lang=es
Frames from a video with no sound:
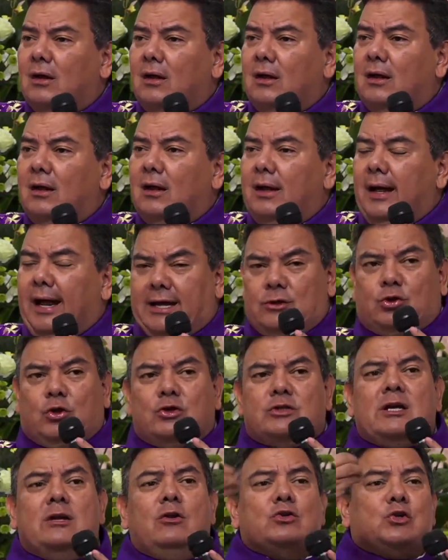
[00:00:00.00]

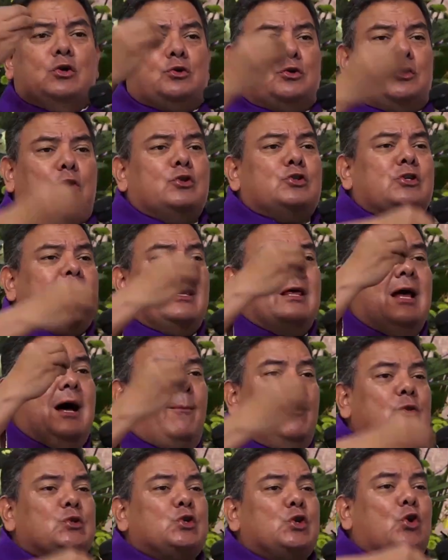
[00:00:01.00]
Entonces nosotros nos
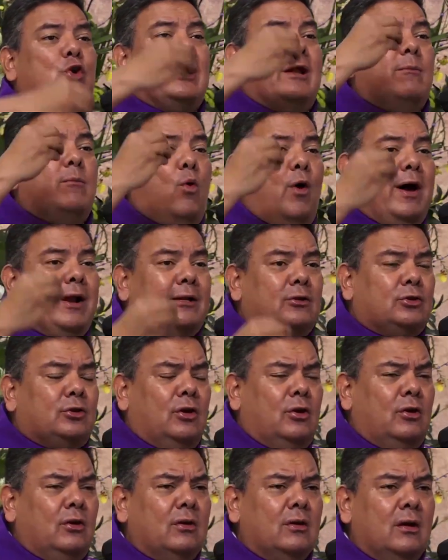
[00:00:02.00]
quedamos con el
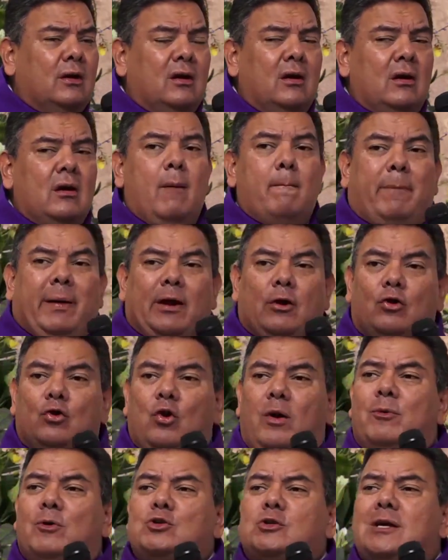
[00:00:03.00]
muerto, pero no
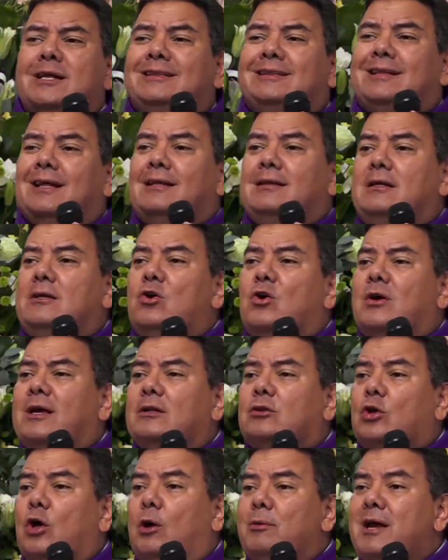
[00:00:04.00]
hemos entendido que
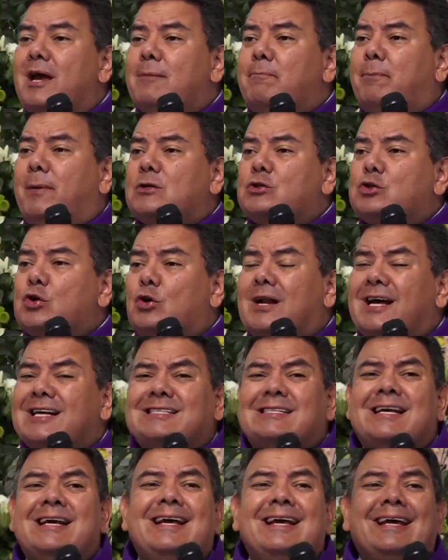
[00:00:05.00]
todavía hay personas
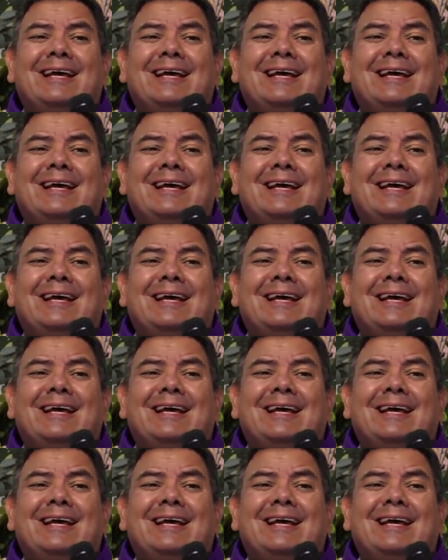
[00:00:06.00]
que